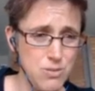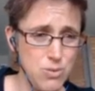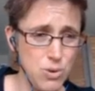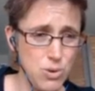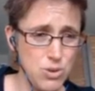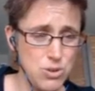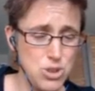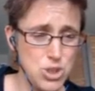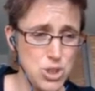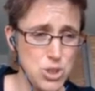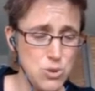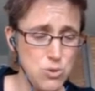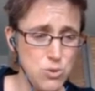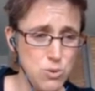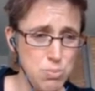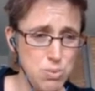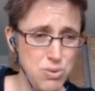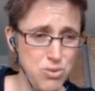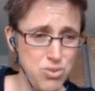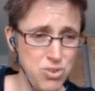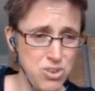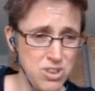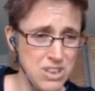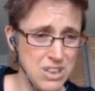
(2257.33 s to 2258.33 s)

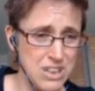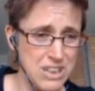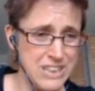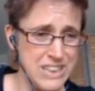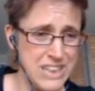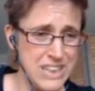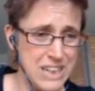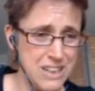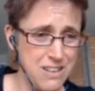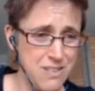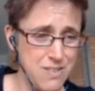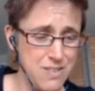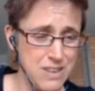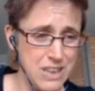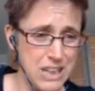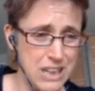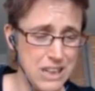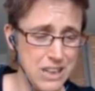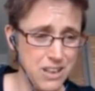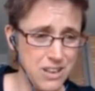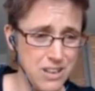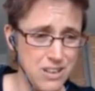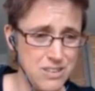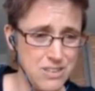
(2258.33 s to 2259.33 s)
Wohnstube für alle
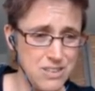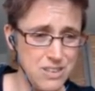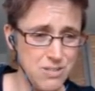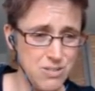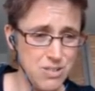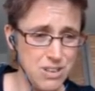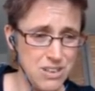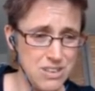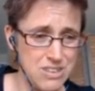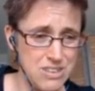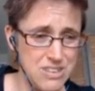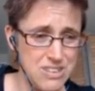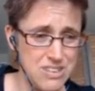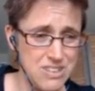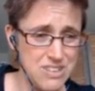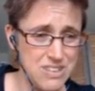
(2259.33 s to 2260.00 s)
einsichtlich an der Wand.